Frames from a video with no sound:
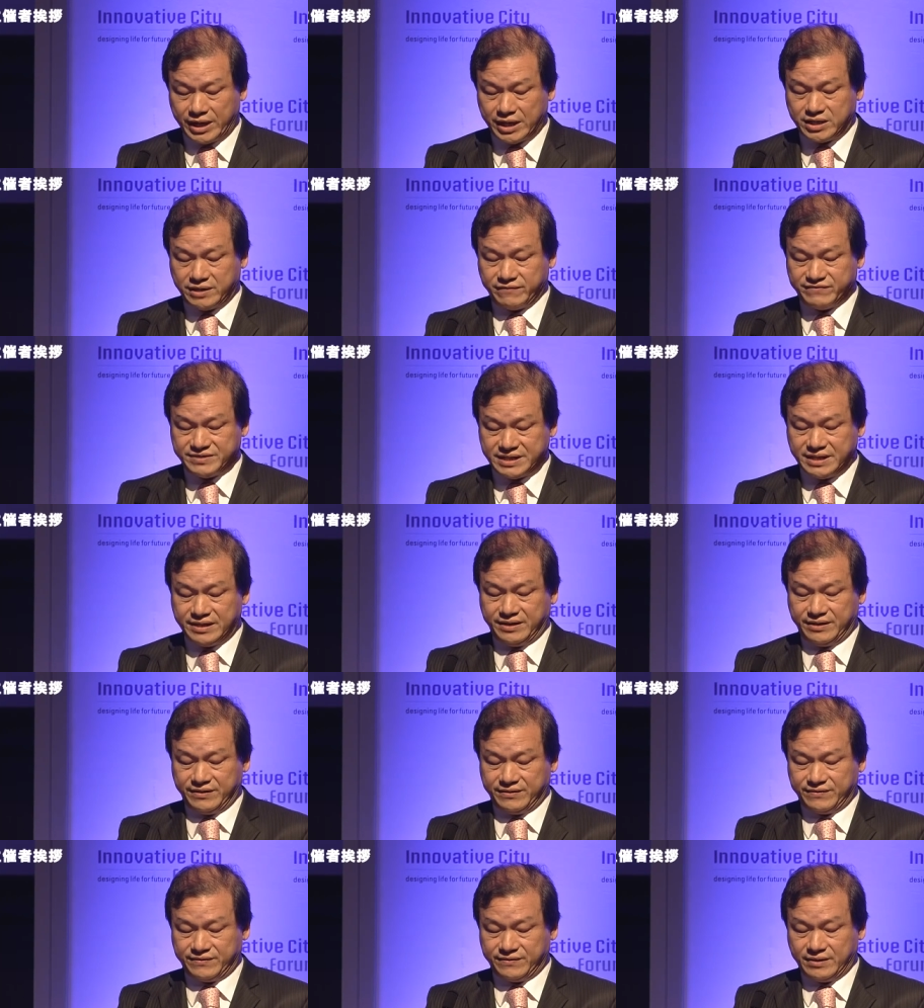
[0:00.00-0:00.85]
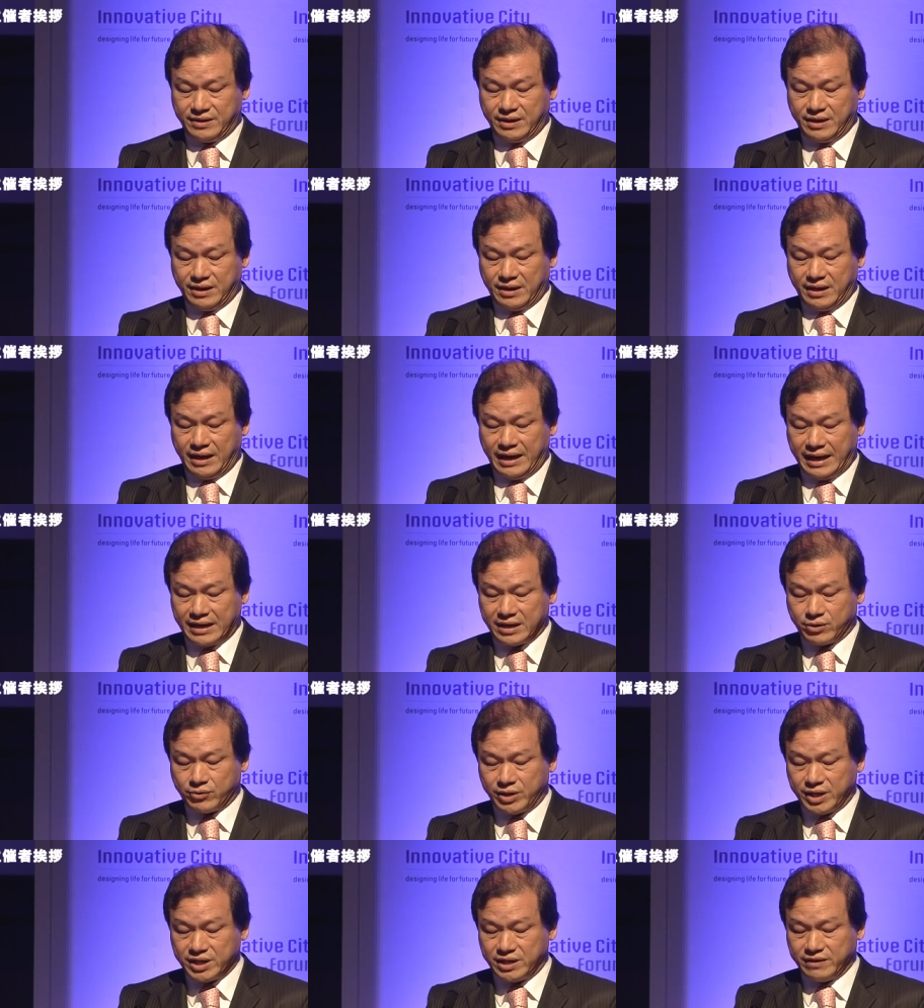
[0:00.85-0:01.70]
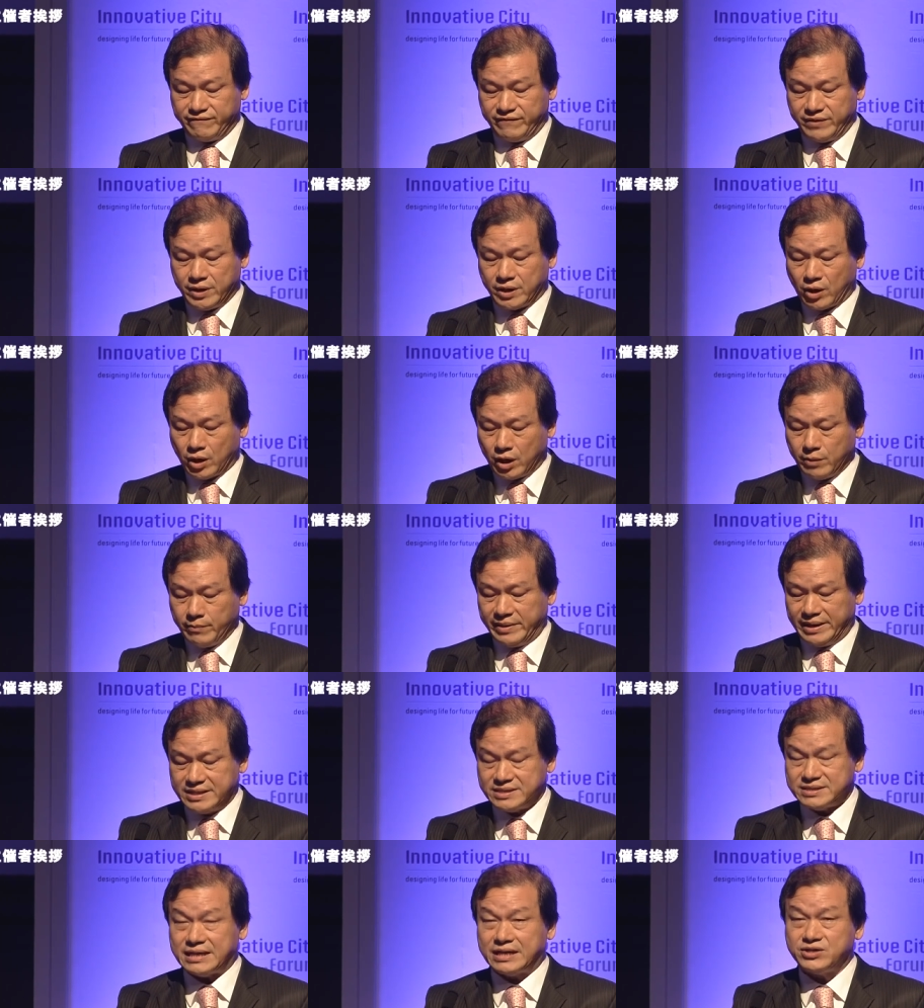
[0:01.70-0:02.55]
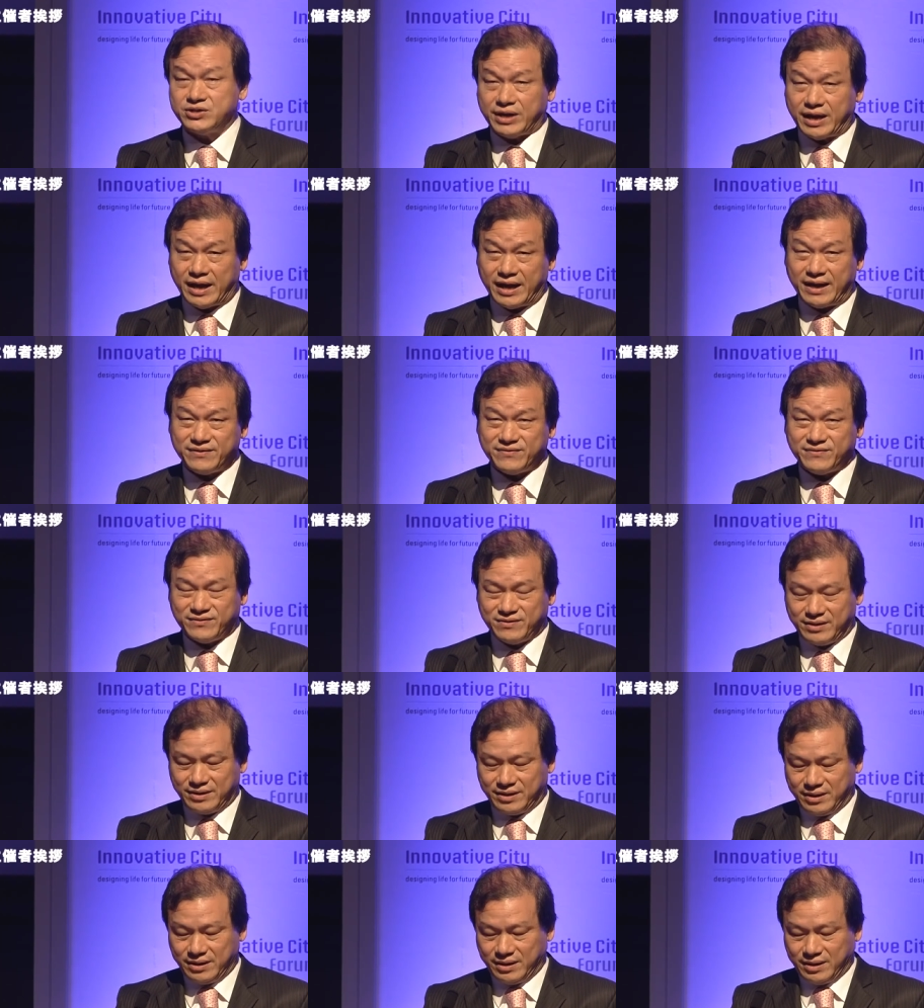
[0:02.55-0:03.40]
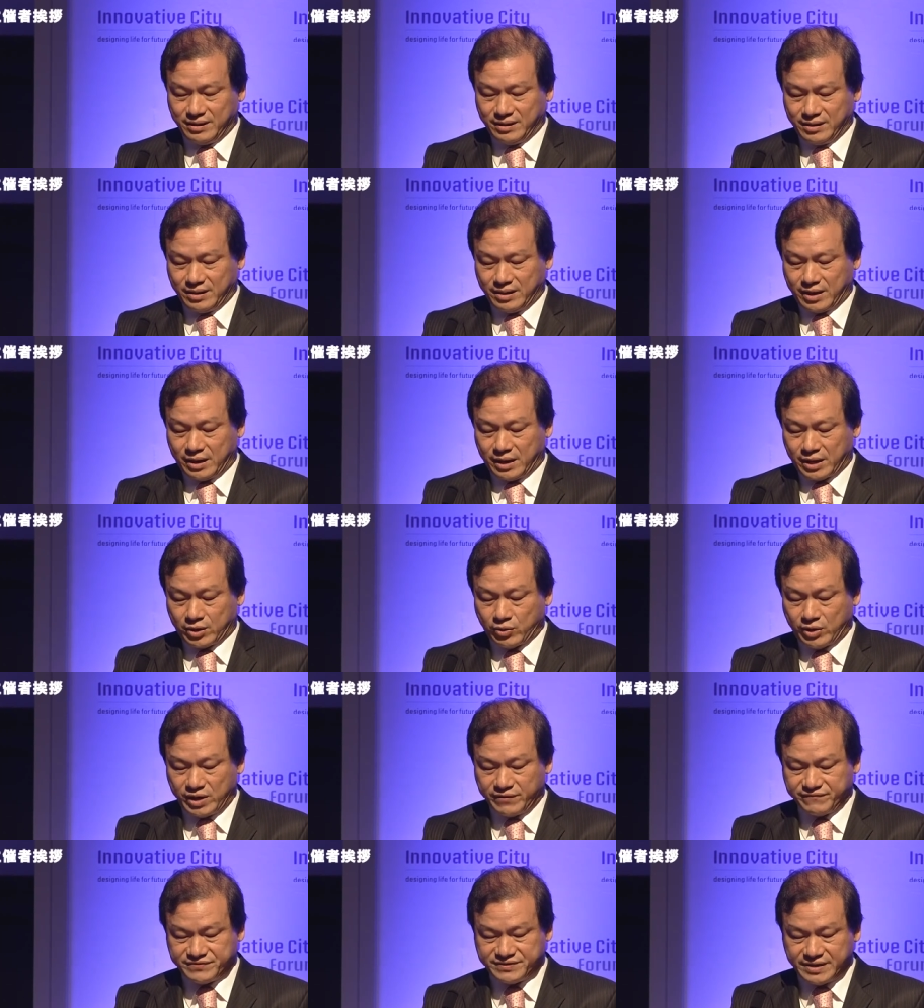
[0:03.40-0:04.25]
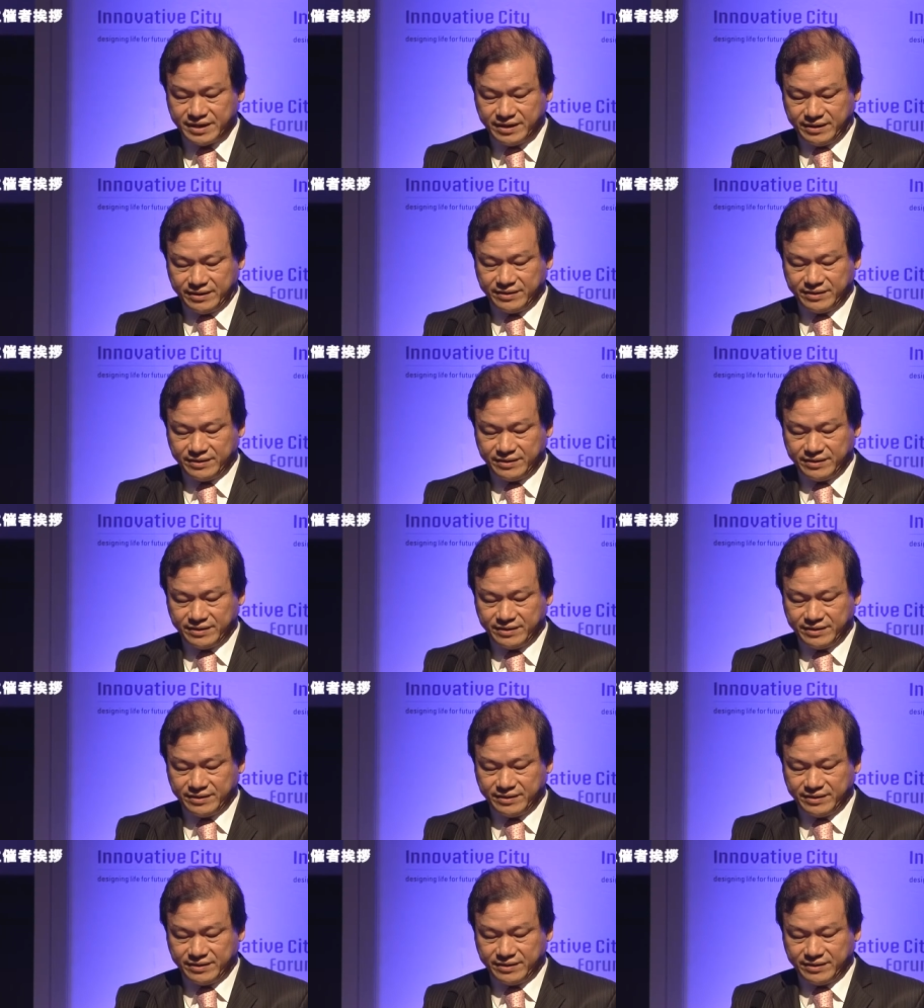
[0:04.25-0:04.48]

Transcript: これはユネスコ法も共催に当たってくれましたがまた